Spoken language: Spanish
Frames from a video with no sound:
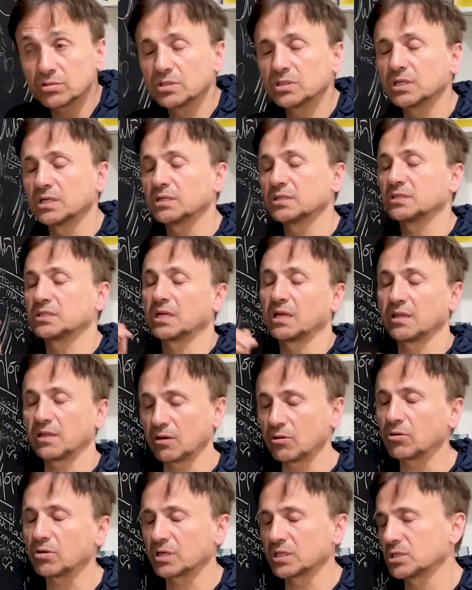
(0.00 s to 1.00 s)
se han
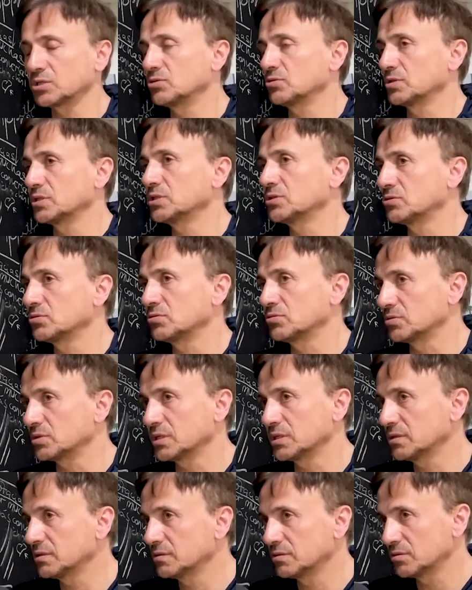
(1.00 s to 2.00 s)
dado casos de estos,
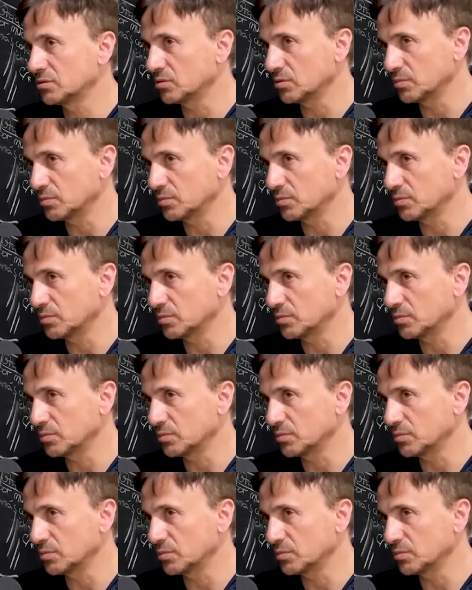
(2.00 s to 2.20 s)
¿eh? Yo